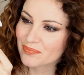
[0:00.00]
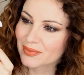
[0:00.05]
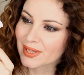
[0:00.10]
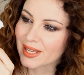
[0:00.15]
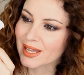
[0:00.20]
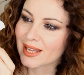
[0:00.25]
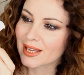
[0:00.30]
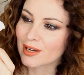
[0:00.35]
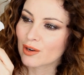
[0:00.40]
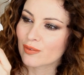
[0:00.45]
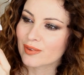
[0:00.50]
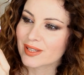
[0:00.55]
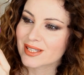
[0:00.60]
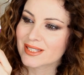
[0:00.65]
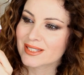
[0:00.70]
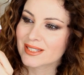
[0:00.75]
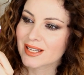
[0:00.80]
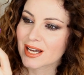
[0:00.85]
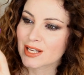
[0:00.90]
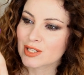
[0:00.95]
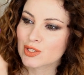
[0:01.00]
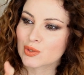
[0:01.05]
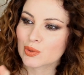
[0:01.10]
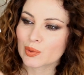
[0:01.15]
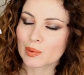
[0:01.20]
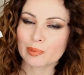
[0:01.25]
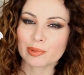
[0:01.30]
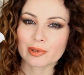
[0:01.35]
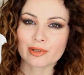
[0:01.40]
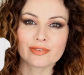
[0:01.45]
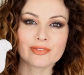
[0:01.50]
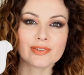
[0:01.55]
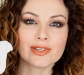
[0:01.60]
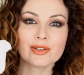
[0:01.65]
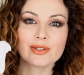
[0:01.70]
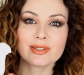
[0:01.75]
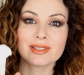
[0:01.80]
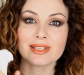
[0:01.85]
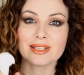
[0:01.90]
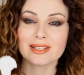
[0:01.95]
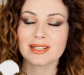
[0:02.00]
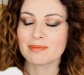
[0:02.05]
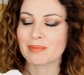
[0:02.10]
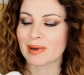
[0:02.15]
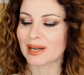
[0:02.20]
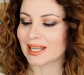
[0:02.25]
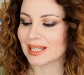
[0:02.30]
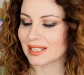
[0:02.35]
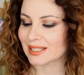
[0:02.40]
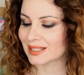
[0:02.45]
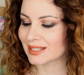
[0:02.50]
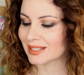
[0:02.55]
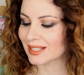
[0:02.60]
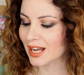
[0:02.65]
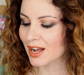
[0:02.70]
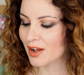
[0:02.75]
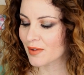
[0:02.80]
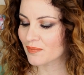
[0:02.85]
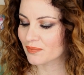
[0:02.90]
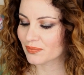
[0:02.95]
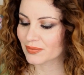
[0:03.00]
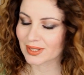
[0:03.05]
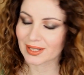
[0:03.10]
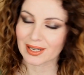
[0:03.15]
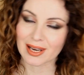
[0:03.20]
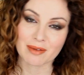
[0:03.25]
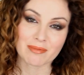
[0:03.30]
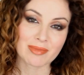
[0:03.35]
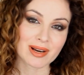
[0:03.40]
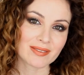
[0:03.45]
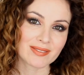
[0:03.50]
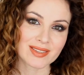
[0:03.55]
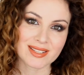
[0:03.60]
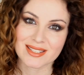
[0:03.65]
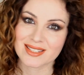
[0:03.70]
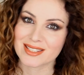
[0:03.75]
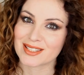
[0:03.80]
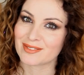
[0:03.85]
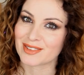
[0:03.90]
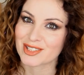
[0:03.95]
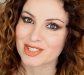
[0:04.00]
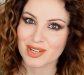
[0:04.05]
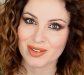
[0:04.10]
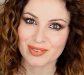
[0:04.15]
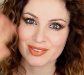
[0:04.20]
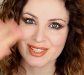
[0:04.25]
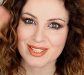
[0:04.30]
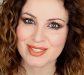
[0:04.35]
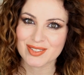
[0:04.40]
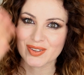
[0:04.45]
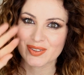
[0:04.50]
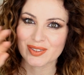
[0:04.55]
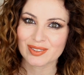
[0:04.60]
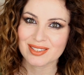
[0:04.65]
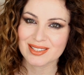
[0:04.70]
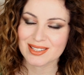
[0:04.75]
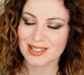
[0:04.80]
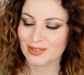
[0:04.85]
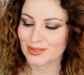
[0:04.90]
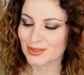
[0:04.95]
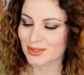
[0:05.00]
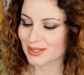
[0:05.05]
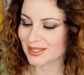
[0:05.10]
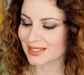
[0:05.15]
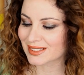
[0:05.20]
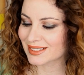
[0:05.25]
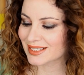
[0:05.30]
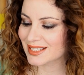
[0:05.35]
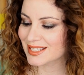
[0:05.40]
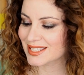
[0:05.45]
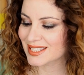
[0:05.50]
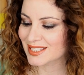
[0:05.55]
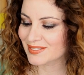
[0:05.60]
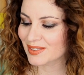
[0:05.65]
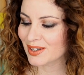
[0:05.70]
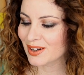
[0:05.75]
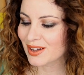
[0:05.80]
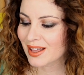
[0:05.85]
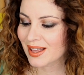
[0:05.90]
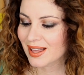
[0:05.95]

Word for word: E l'ho vista sul profilo di, di Maghetta, lei è bravissima, ciao tesoro, ti saluto tantissimo,